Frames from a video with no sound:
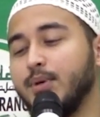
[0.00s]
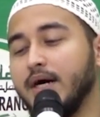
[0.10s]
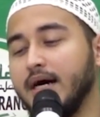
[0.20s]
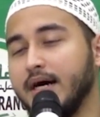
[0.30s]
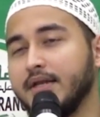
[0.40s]

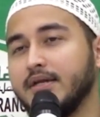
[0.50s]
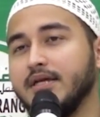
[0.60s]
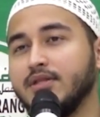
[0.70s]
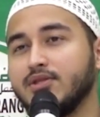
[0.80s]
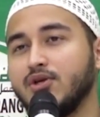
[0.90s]

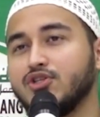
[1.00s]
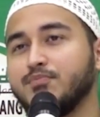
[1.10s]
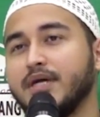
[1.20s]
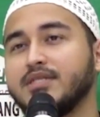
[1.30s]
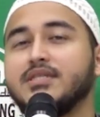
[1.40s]
bahan
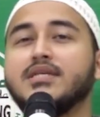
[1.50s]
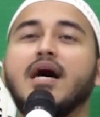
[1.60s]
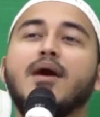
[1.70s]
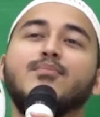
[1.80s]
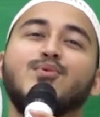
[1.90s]
introspeksi
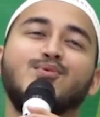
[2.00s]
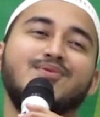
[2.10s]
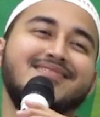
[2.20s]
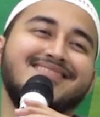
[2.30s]
kamu.